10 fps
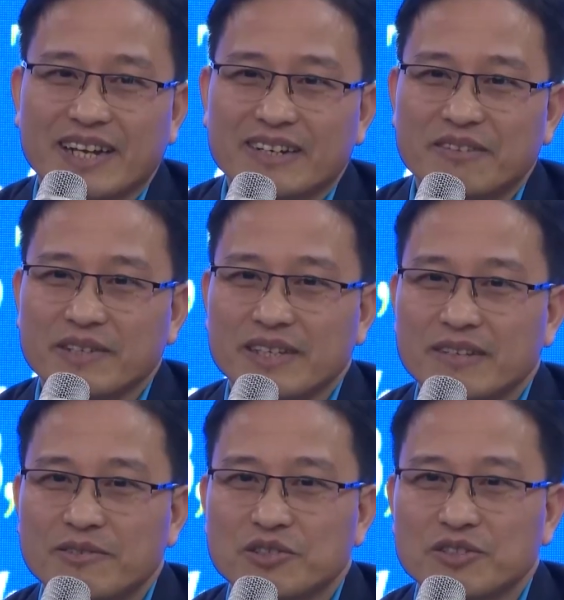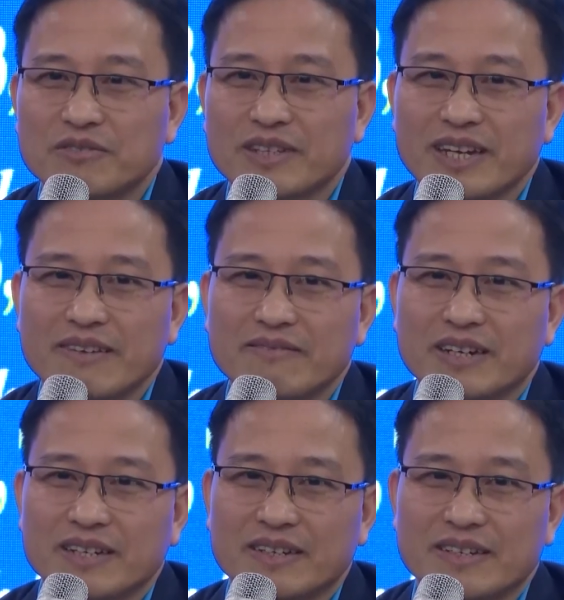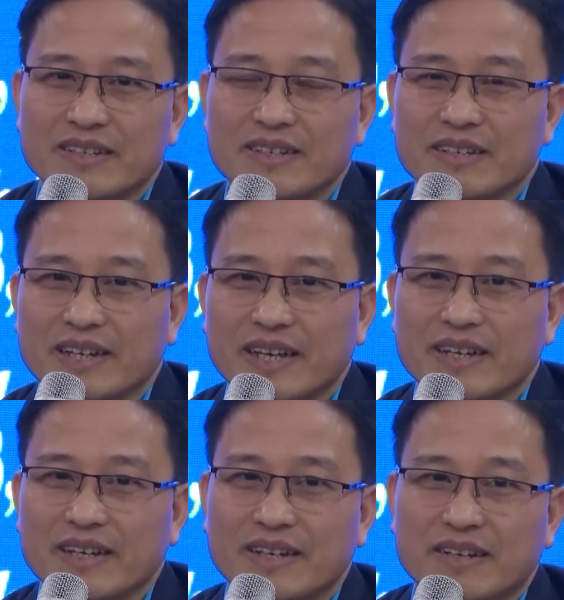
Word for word: góp phần hoàn thành xuất sắc nhiệm vụ chính trị, đổi